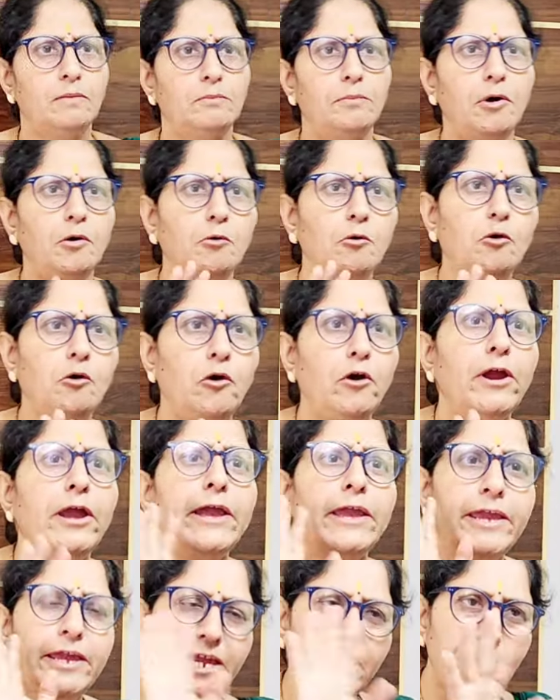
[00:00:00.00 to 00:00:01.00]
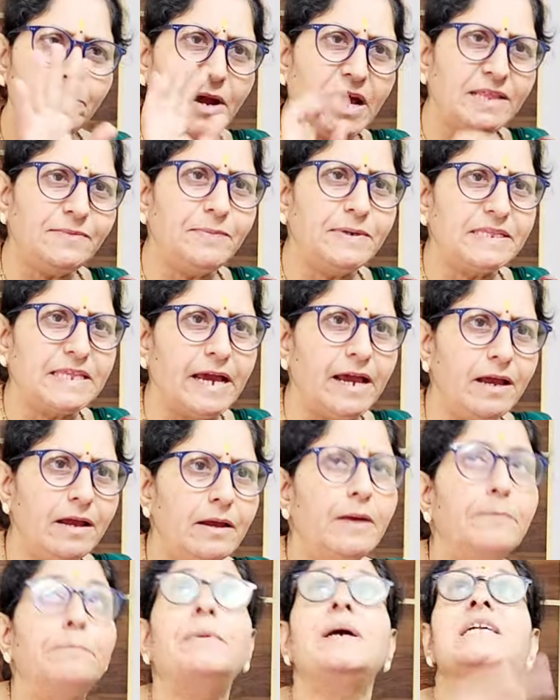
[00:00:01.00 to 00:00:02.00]
बहू एक बात बता
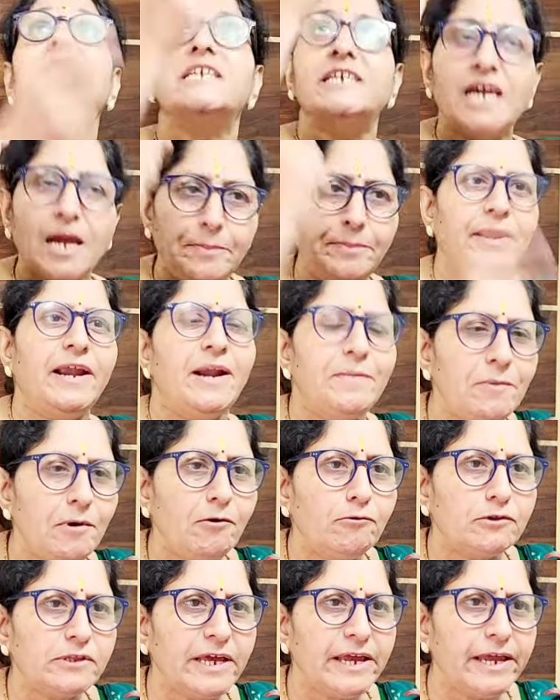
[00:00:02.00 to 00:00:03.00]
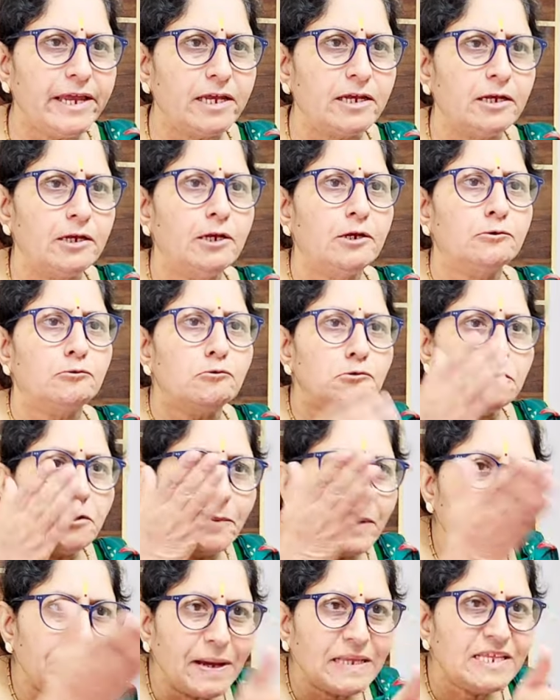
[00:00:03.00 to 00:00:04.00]
पैसे क्या पेड़ में उगते हैं तू जो
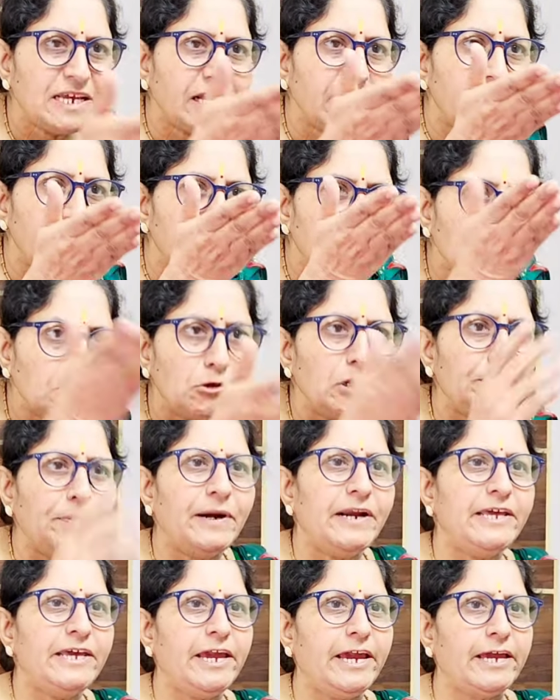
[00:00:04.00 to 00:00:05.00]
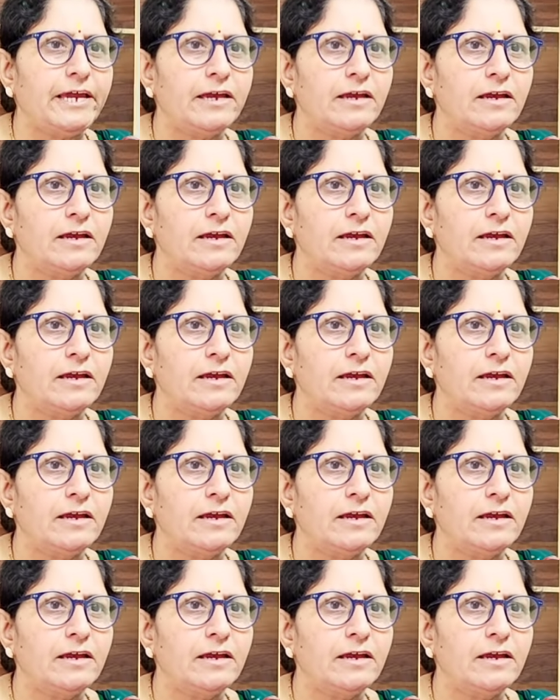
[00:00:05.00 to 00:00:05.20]
बर्बादी करने में तुली पड़ी है